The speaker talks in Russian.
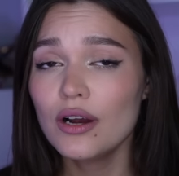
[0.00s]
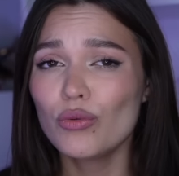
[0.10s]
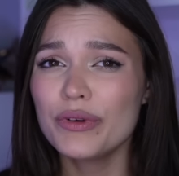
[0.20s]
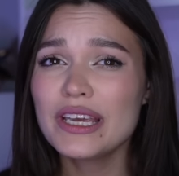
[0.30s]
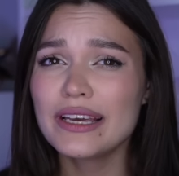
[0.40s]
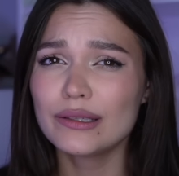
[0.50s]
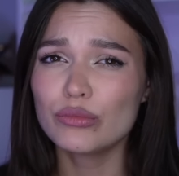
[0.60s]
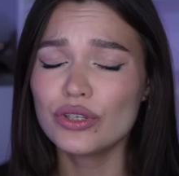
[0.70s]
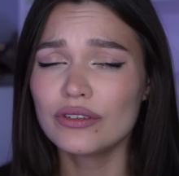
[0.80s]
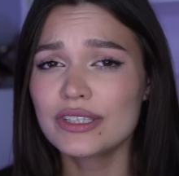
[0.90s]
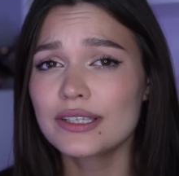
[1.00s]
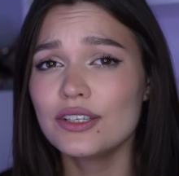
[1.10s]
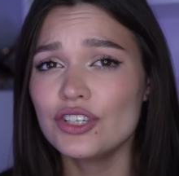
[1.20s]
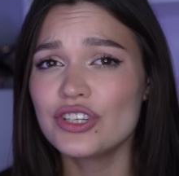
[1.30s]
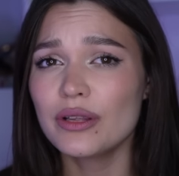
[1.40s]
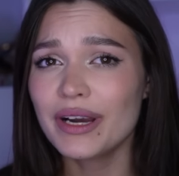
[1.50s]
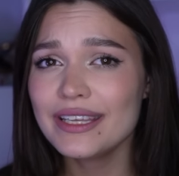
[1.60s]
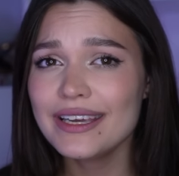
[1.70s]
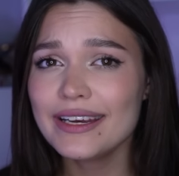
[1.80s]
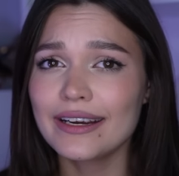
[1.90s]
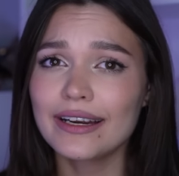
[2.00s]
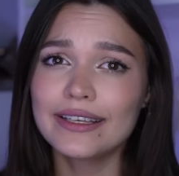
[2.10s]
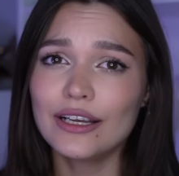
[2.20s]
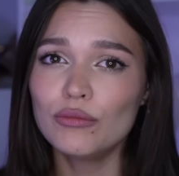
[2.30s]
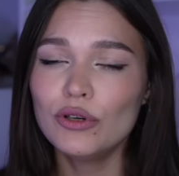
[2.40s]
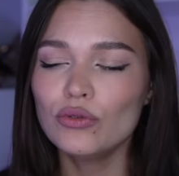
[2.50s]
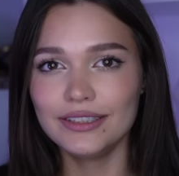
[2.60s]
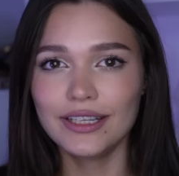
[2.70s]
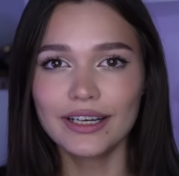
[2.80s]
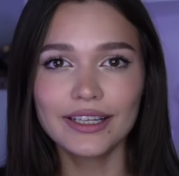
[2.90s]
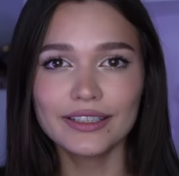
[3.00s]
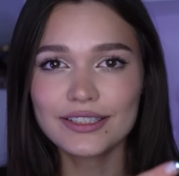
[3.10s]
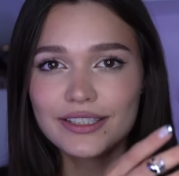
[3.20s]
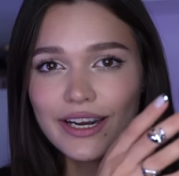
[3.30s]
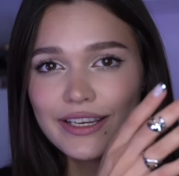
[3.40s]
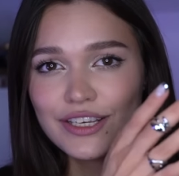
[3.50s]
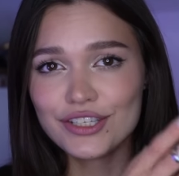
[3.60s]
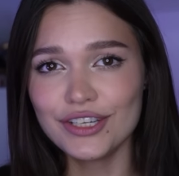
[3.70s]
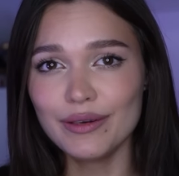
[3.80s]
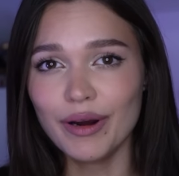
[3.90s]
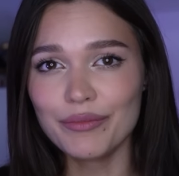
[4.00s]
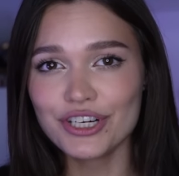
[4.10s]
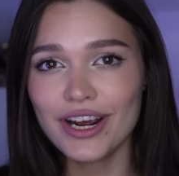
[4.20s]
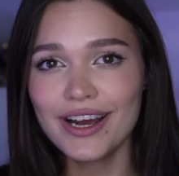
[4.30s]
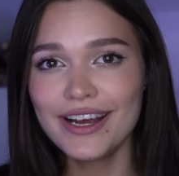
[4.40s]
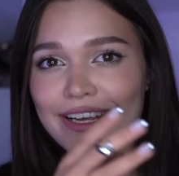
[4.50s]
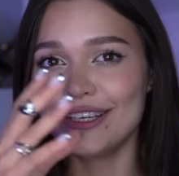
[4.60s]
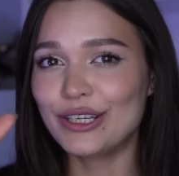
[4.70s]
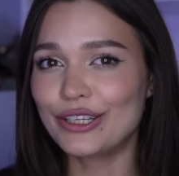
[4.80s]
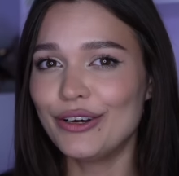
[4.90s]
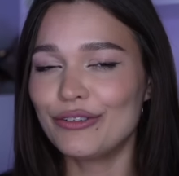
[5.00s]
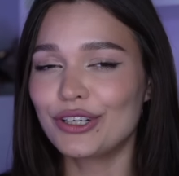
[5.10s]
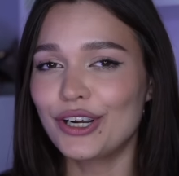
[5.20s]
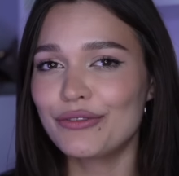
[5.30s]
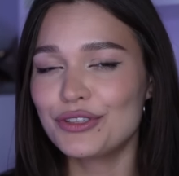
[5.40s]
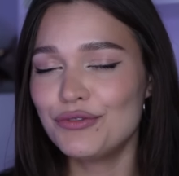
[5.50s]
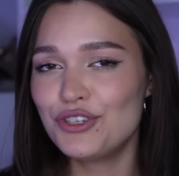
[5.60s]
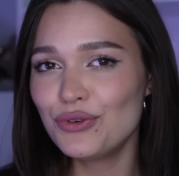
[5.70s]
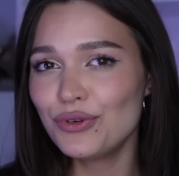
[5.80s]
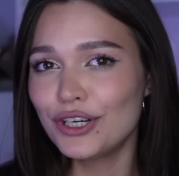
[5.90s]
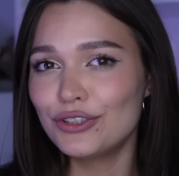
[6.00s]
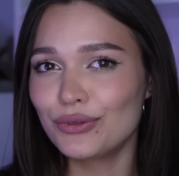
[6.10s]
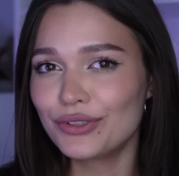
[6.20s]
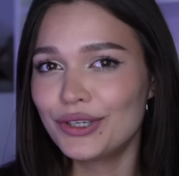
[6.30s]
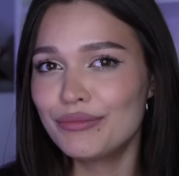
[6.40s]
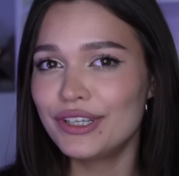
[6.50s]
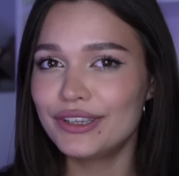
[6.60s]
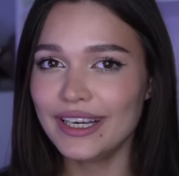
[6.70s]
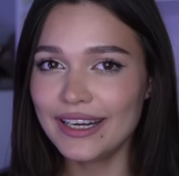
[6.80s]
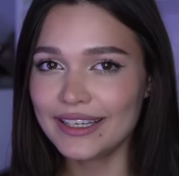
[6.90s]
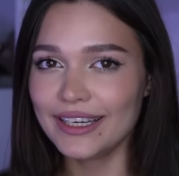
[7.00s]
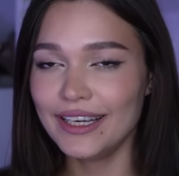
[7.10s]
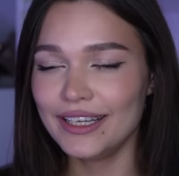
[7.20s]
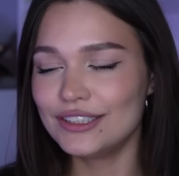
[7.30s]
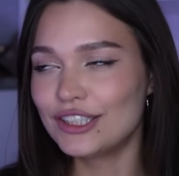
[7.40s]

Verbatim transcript: У меня это будет в аскетичной манере, как я люблю. Иногда настроение стиль бомжа. Иногда вот такая вот девчонка, тонкие бретельки, где